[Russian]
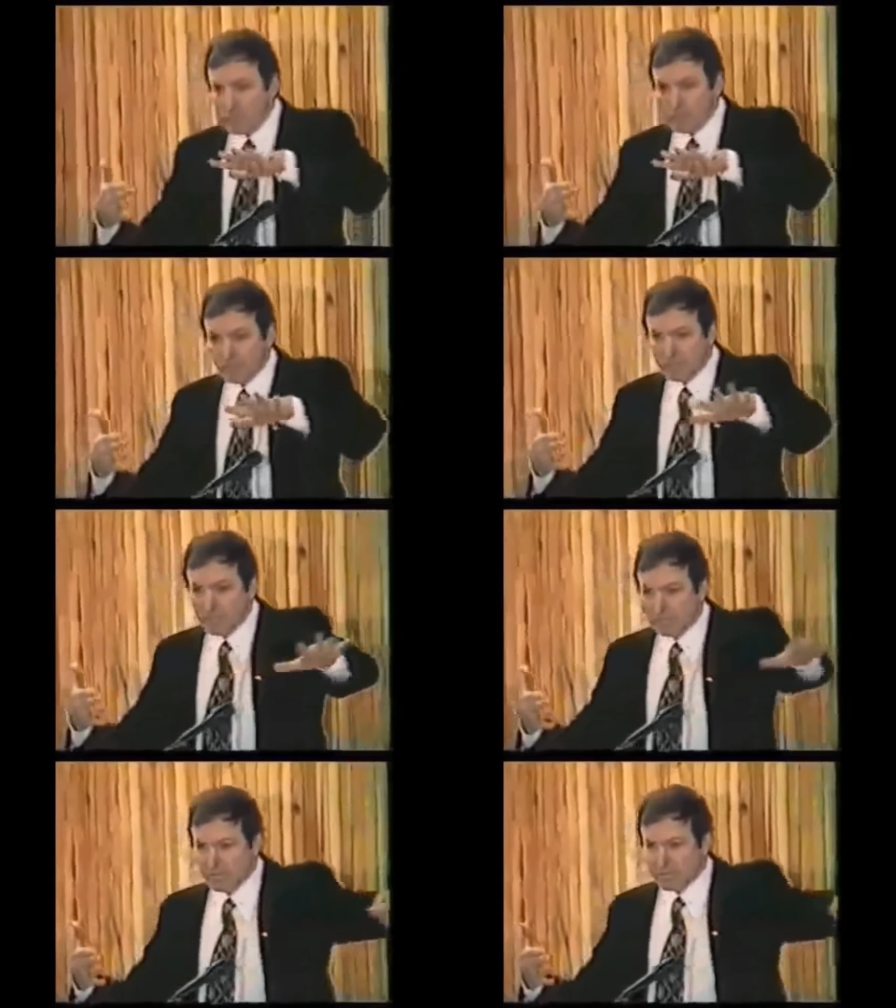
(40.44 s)

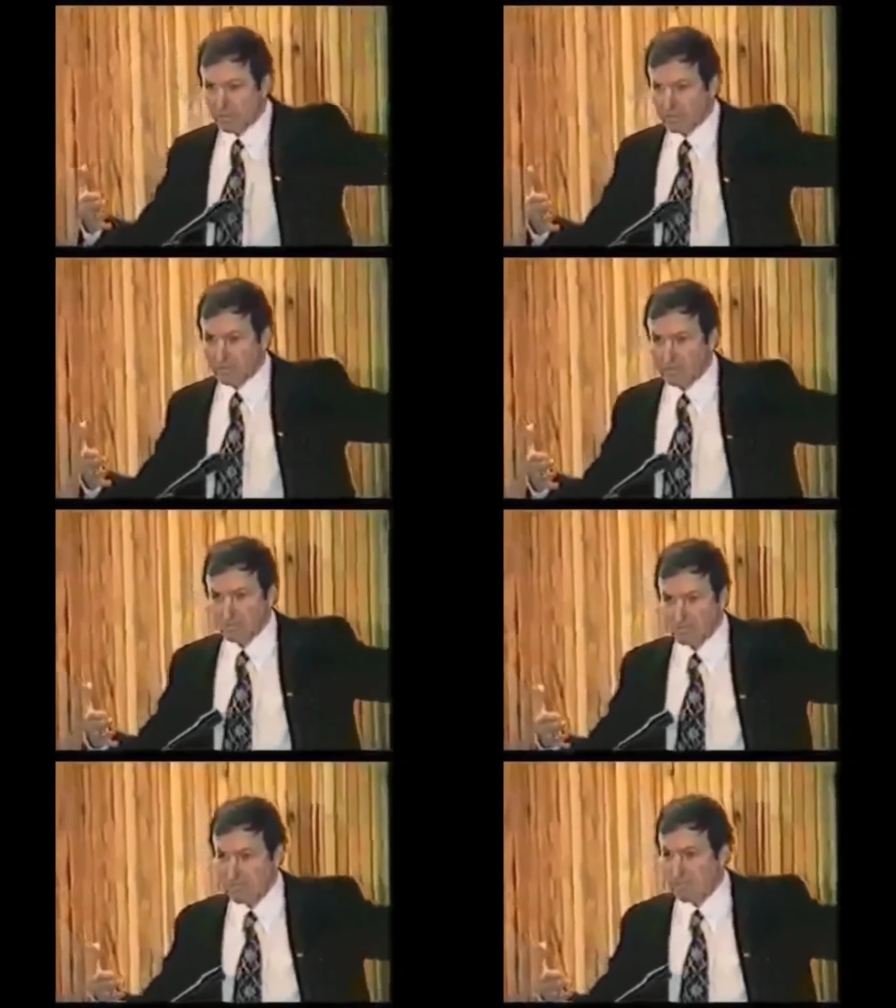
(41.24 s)
Наука забазировалась на
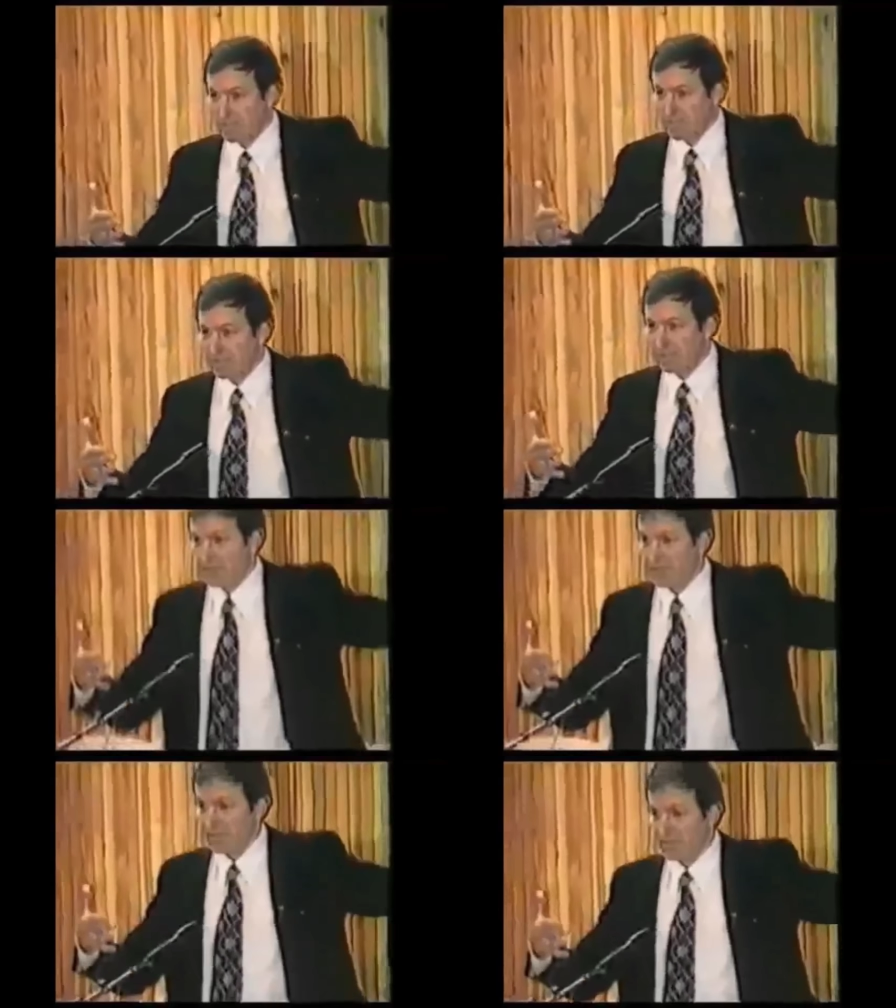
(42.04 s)
логическом
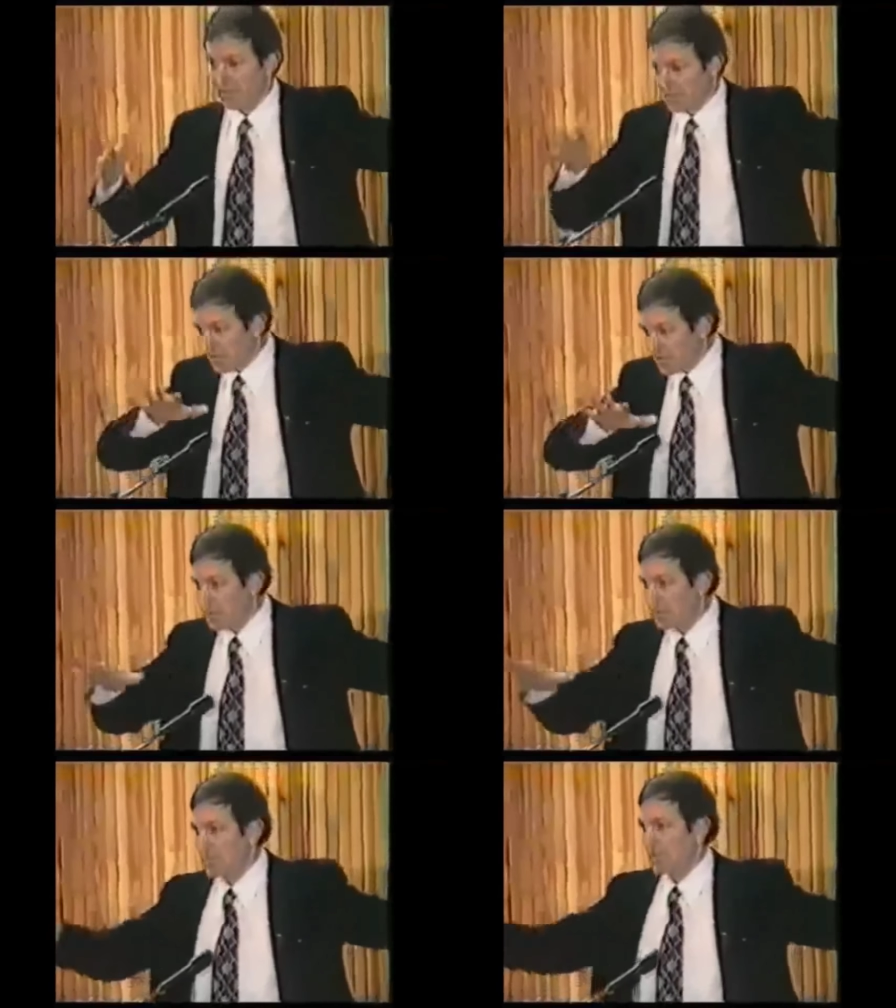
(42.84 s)
мышлении,
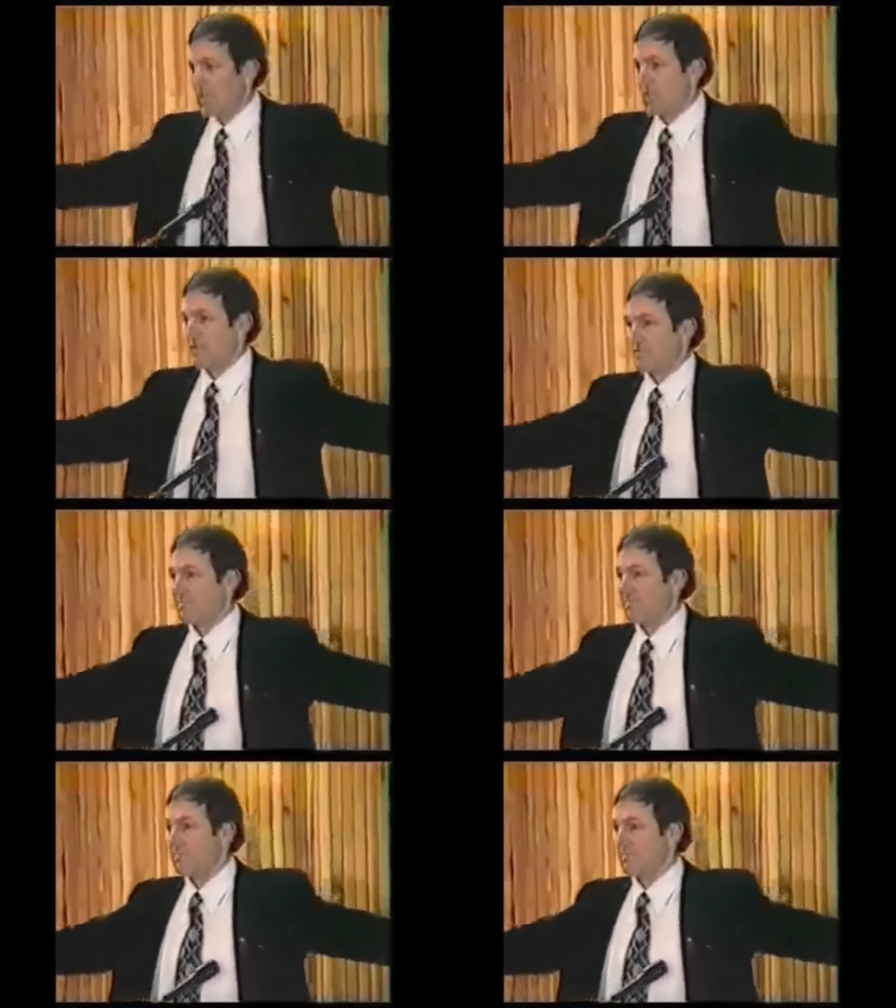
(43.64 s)
религия на
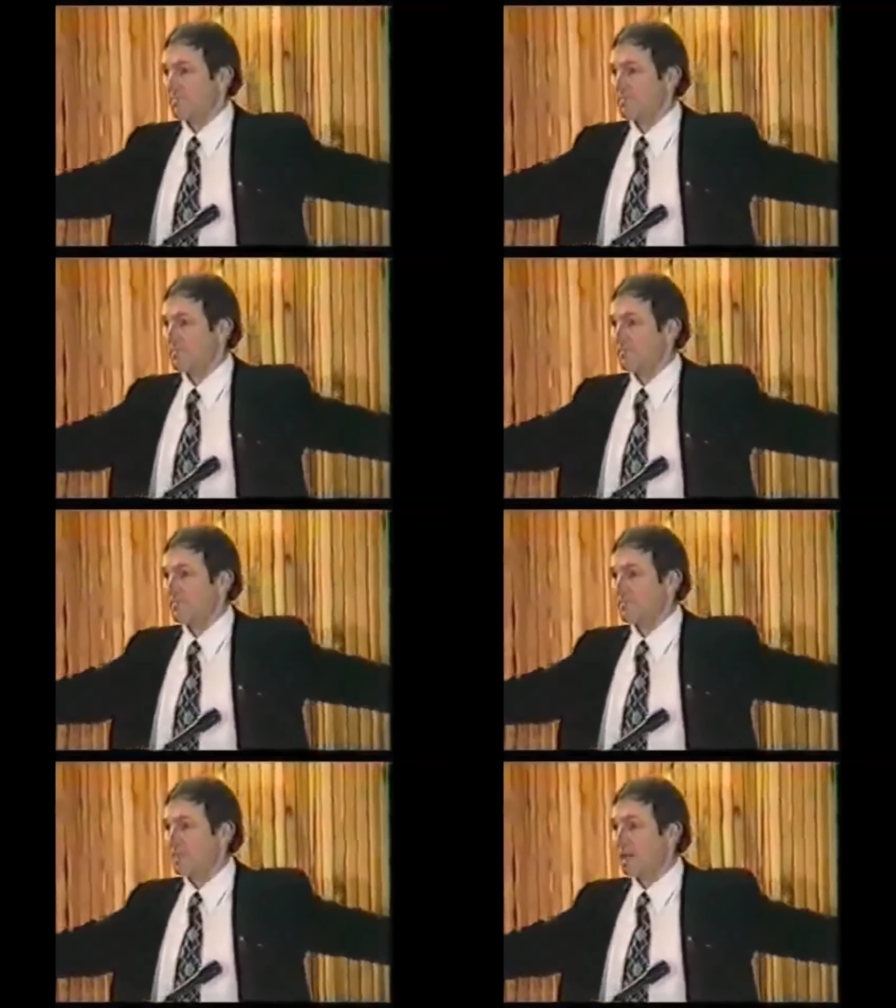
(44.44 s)
духовном.
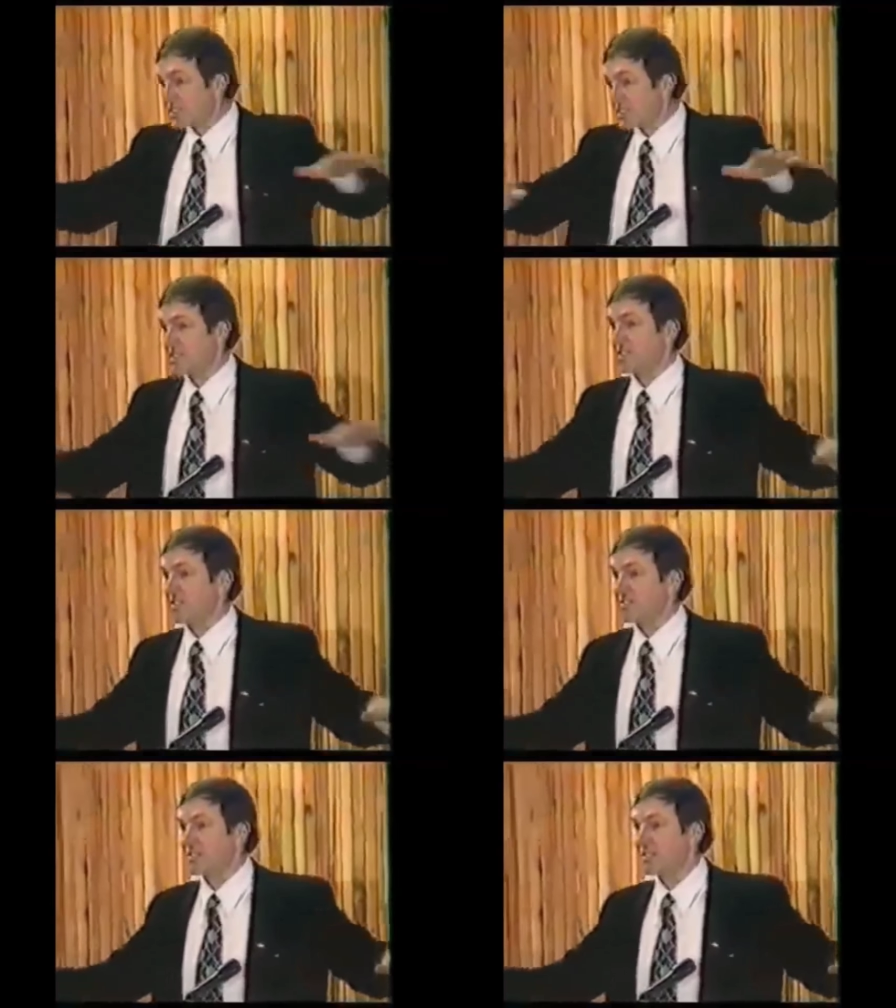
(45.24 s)

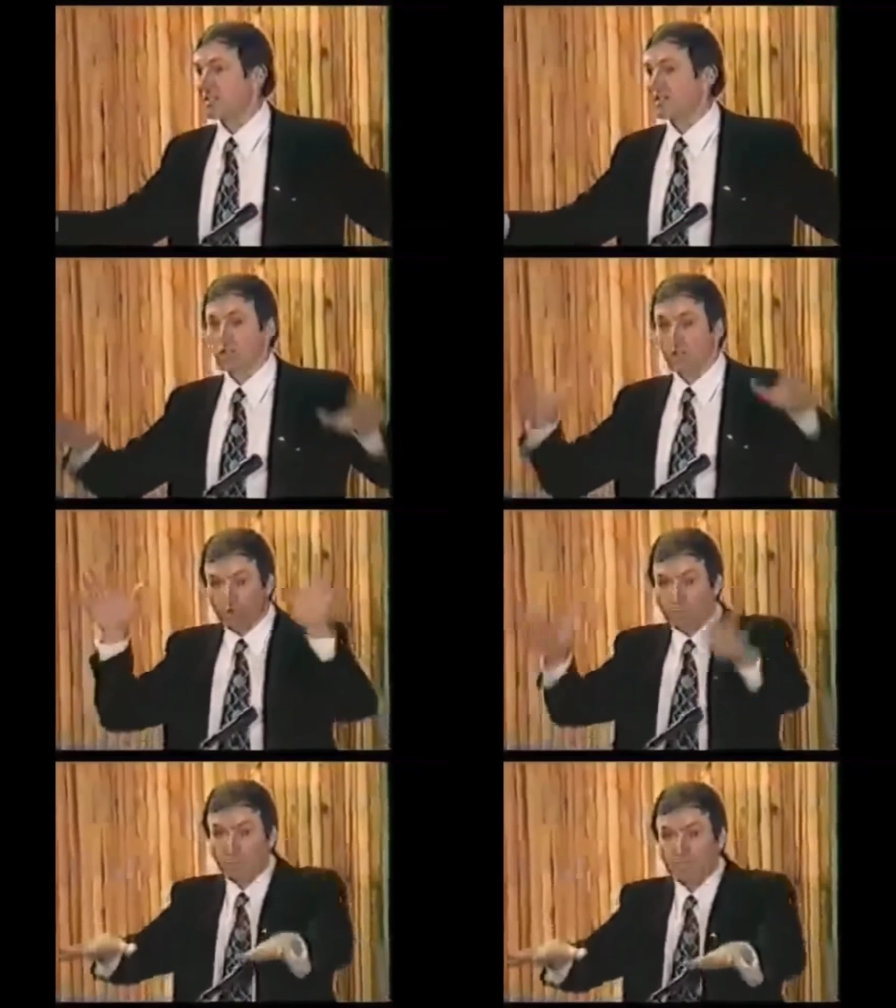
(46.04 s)
Они разошлись,
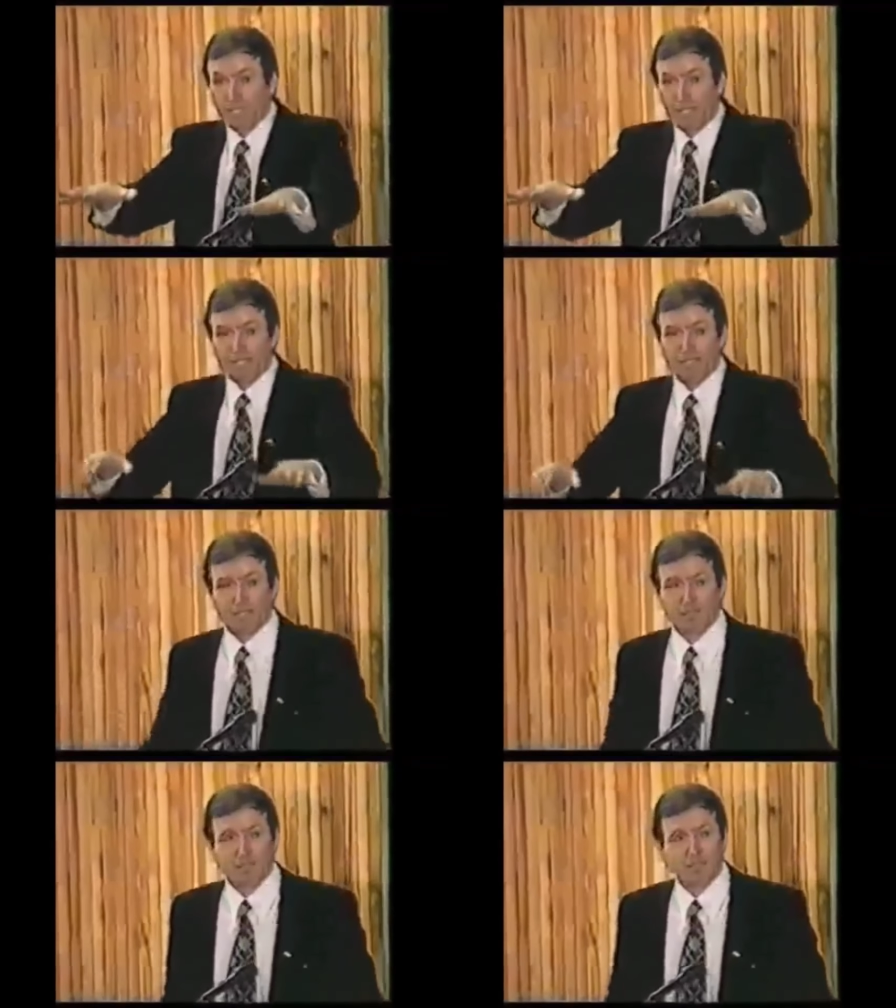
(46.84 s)
и обе
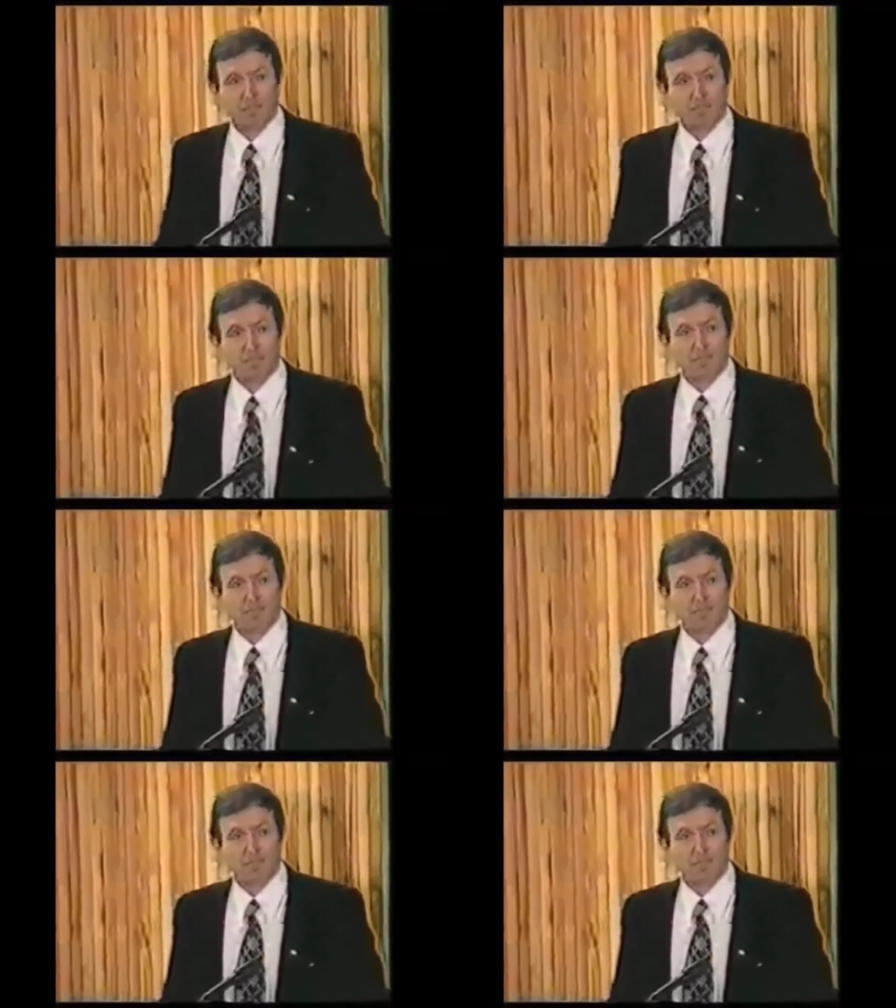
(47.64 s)
потеряли от этого.